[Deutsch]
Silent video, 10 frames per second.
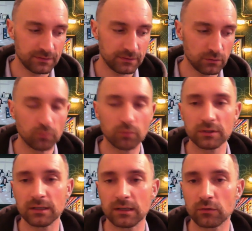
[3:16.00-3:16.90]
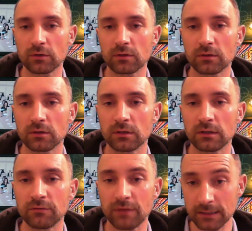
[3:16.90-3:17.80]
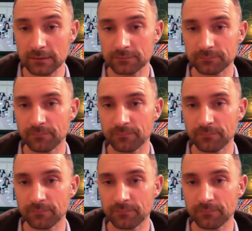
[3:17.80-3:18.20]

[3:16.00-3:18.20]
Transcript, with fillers: die Übung hier auch gefallen hat,